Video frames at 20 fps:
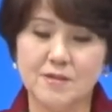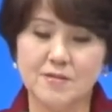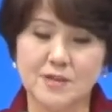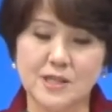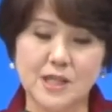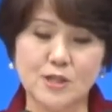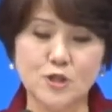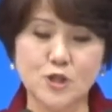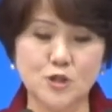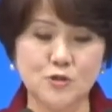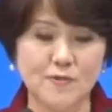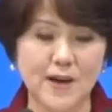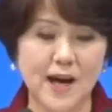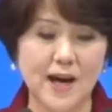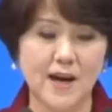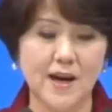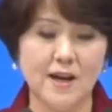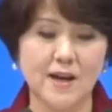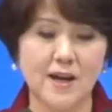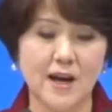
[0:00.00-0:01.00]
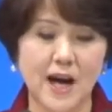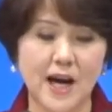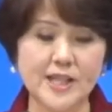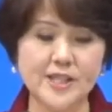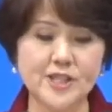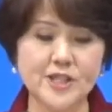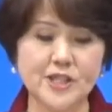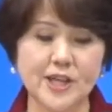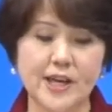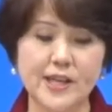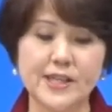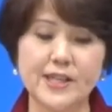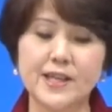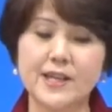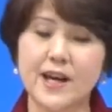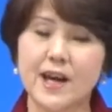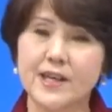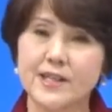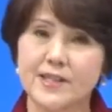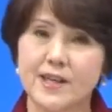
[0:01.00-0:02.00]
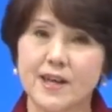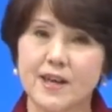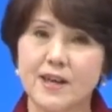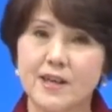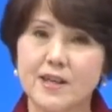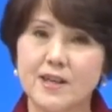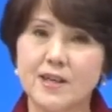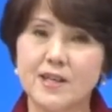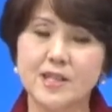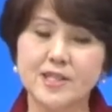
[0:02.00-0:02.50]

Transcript: 私は愛知県議会で